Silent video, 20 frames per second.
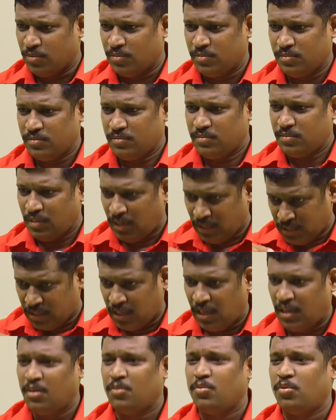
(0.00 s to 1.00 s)
வரும்
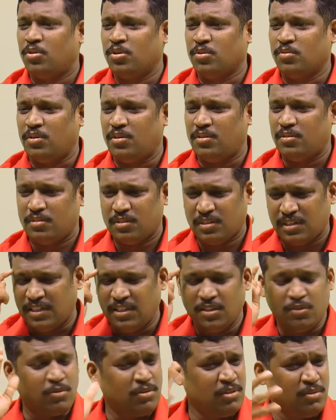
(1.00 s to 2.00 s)
அதுக்காக ஓடுவோம்
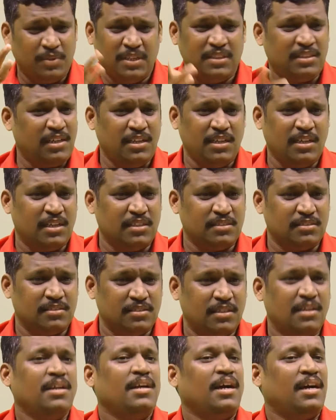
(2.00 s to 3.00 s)
கண்ணுக்கு ஒன்றுமே தெரியாது
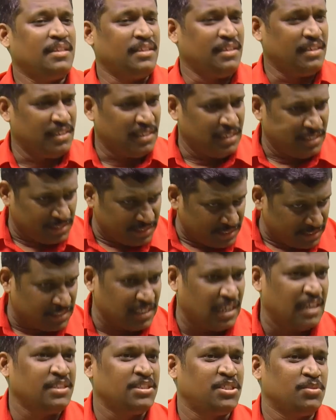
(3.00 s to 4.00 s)
அது
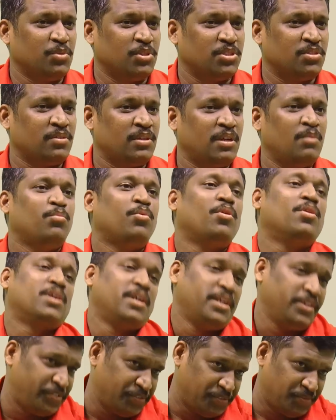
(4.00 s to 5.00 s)
சாதிச்சு முடிச்சோம்னா
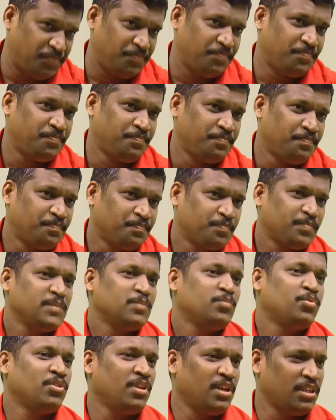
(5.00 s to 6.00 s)
போர் அடிக்கும்
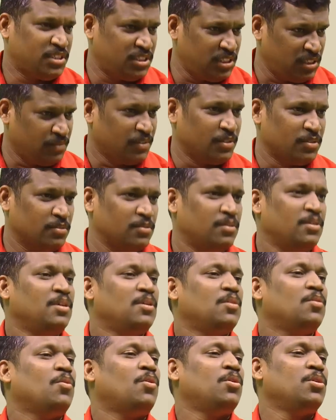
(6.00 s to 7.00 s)
புது லட்சியம் வரும்
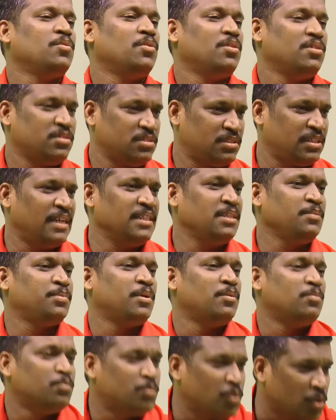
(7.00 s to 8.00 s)
ஓடுவோம்
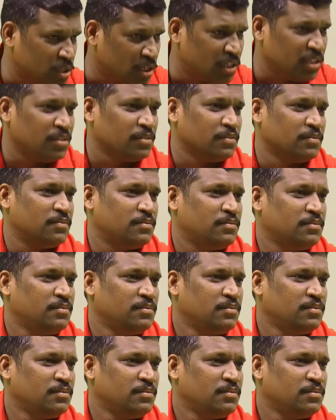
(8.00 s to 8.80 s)
சாதிப்போம் போர் அடிக்கும்